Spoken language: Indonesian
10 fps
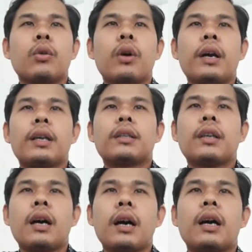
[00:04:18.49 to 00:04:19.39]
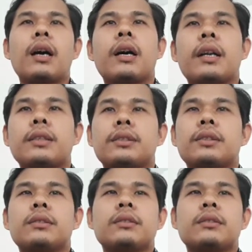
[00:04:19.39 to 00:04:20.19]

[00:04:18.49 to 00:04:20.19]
Wa'ed ha'arets